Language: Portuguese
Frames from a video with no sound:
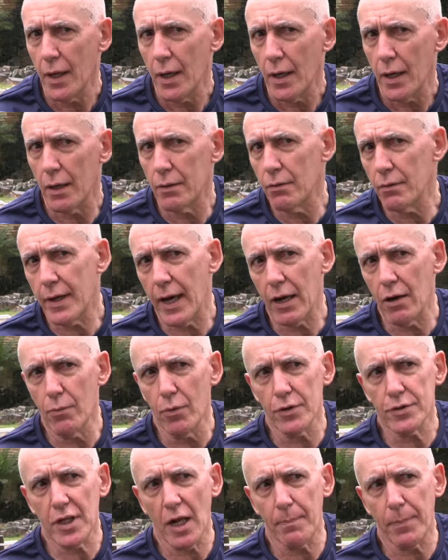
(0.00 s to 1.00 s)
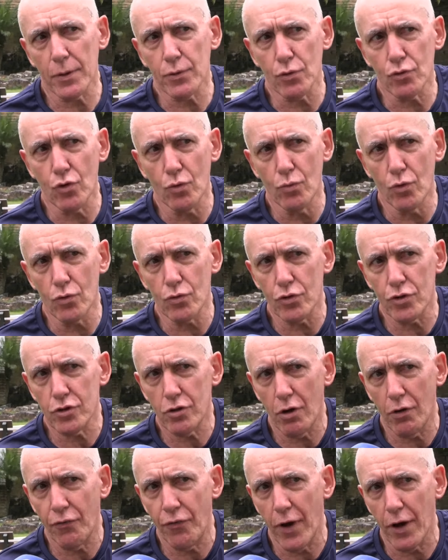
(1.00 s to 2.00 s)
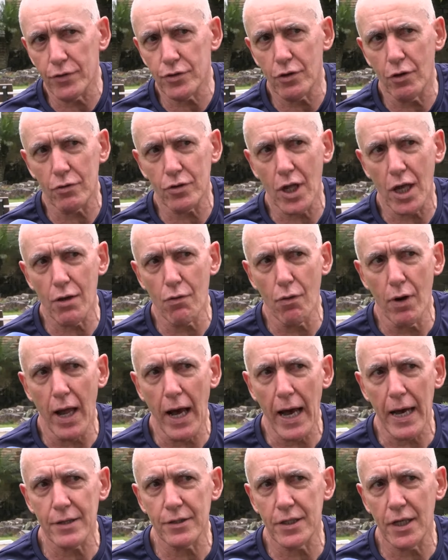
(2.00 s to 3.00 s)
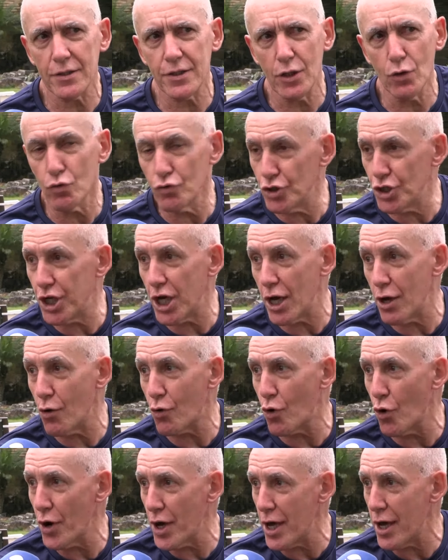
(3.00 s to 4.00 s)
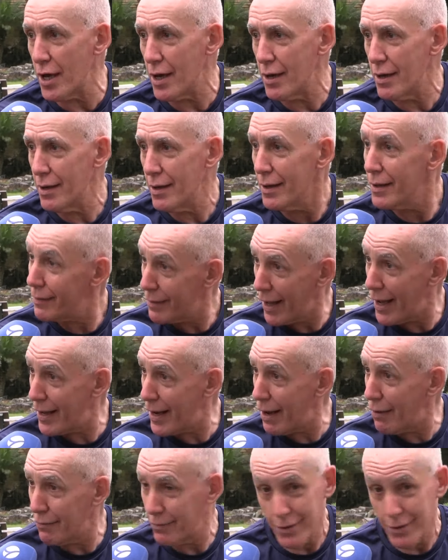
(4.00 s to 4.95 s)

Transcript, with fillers: Eu não quero mostrar para todo mundo os troféus que eu tenho lá e dizer assim, um dia eu corri. Não é não.